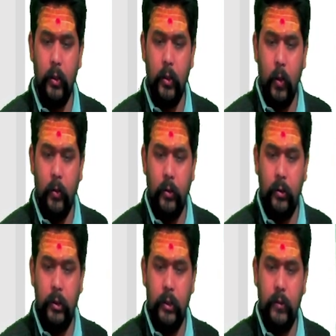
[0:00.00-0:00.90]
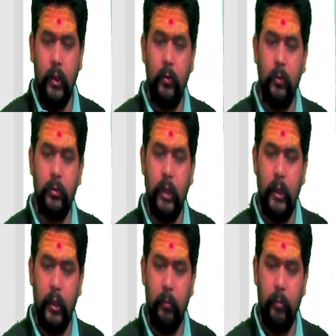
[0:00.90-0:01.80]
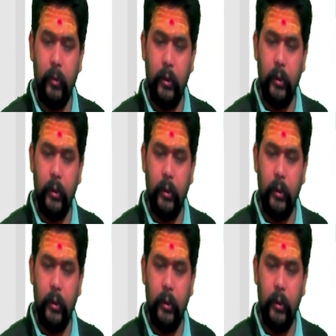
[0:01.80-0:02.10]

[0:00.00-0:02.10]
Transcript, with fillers: और तीसरा होता है आपका क्या